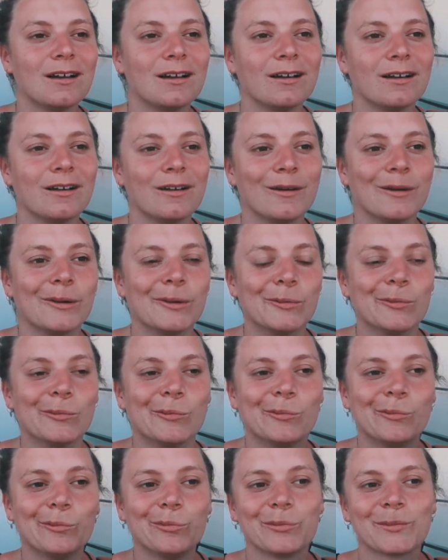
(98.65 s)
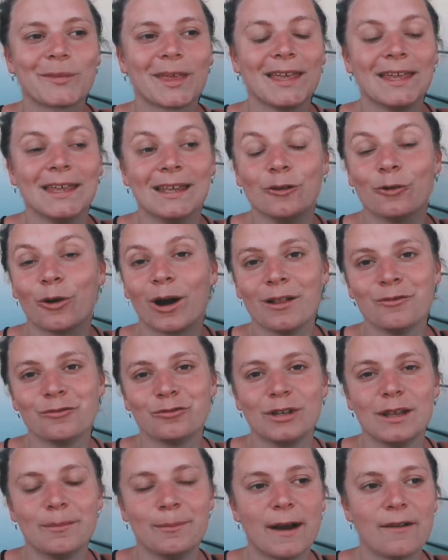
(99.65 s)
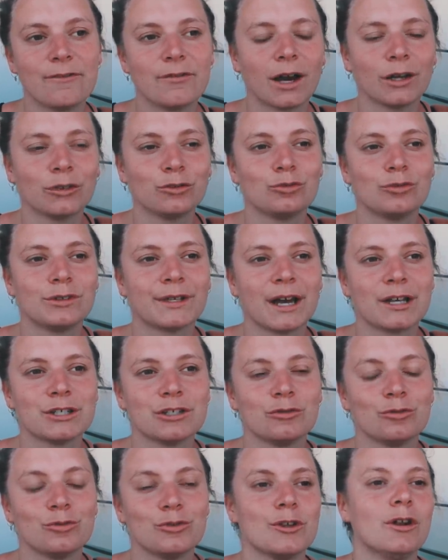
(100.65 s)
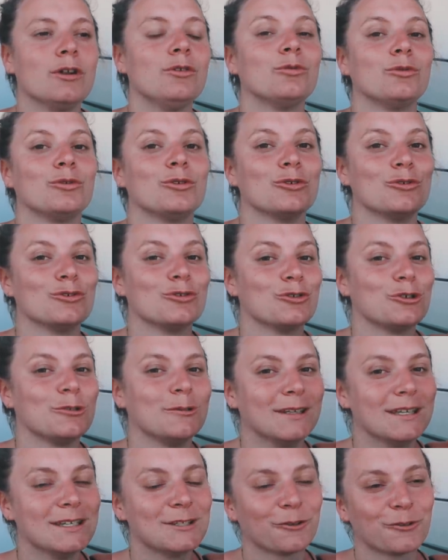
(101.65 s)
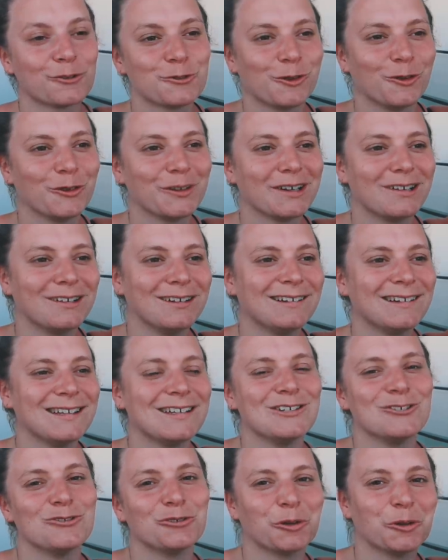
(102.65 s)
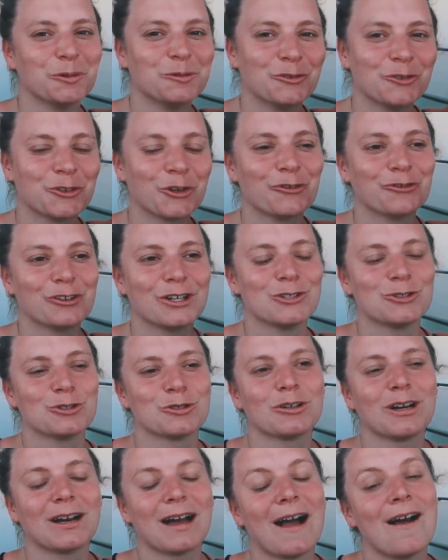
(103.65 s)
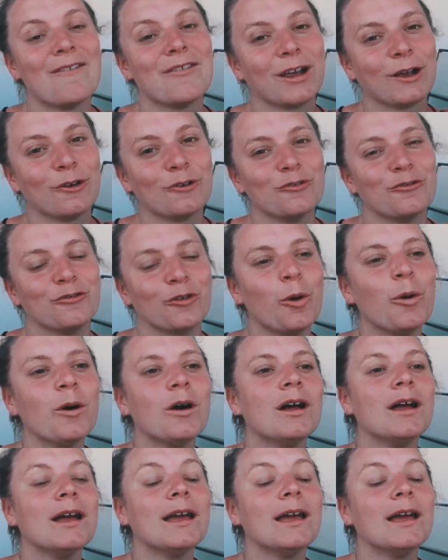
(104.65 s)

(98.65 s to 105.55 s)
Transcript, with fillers: et Lorraine voulait pas faire tout le trajet toute seule, donc je suis descendue en train et je remonte en voiture avec le vent